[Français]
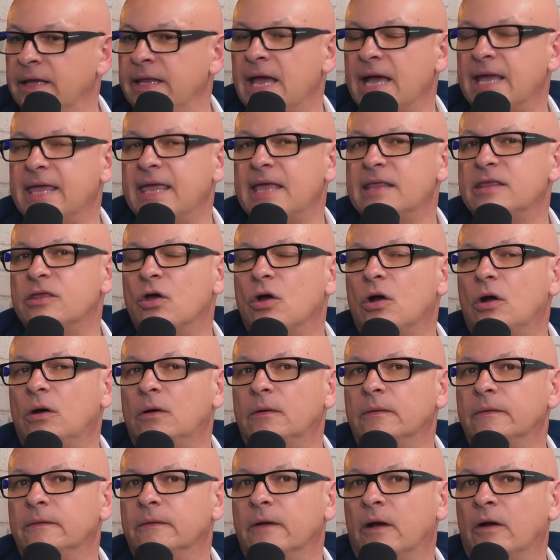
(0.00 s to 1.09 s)
a quatre ans,
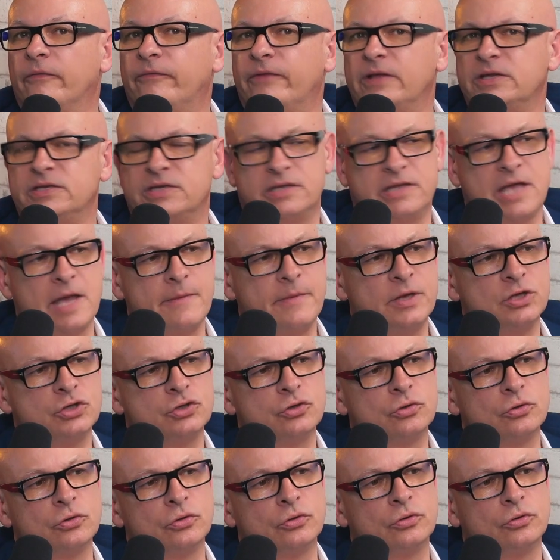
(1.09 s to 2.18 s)
en fait, c'était un match
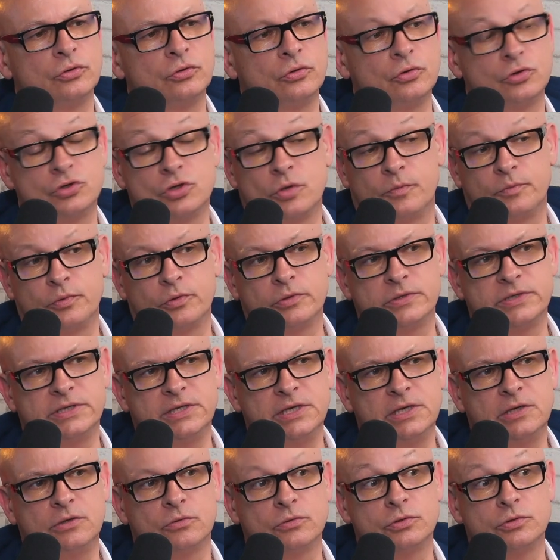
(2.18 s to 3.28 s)
de, de Champions
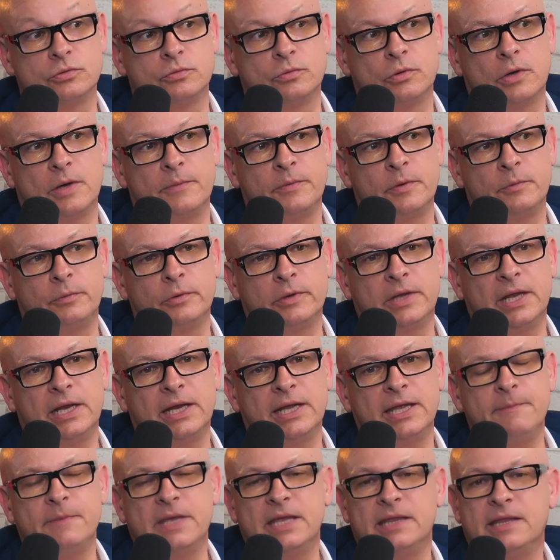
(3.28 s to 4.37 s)
League, je me rappelle plus quelle
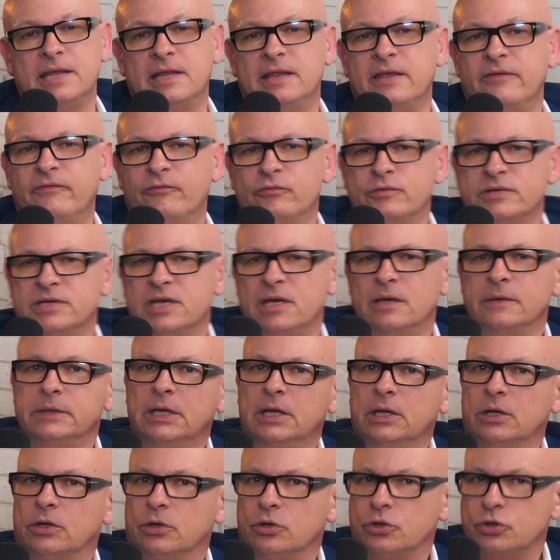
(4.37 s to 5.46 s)
équipe, qui était diffusé,
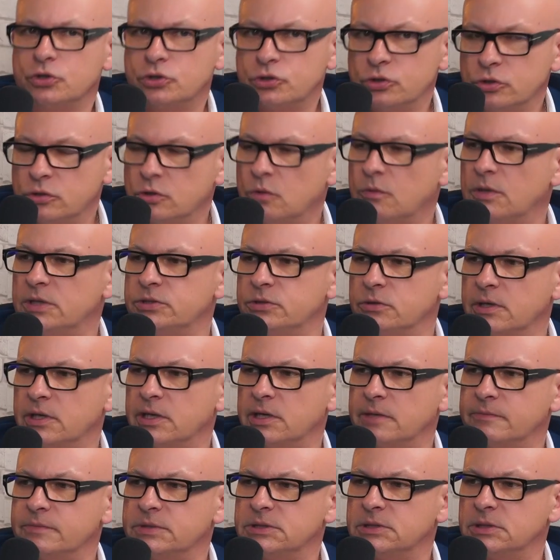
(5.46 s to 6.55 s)
je crois, sur
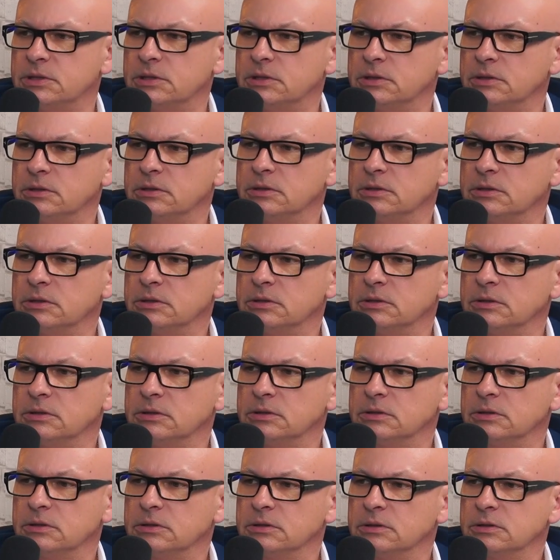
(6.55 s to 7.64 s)
RMC.
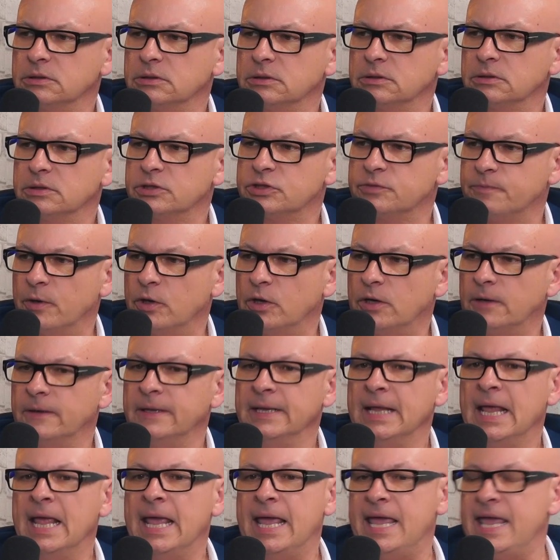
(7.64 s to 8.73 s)
Ah oui. Sport.
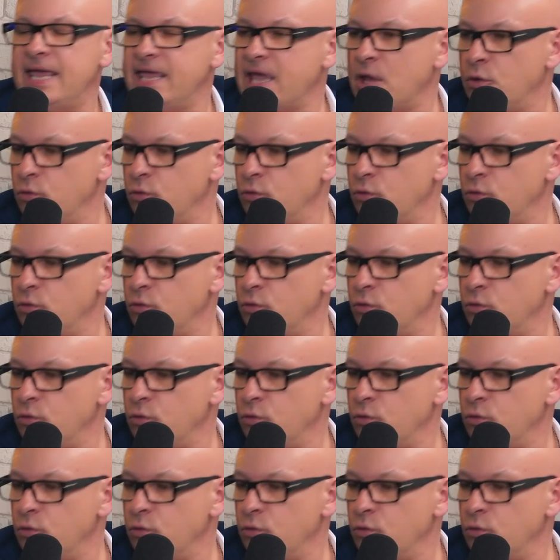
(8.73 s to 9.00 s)
Et il y a eu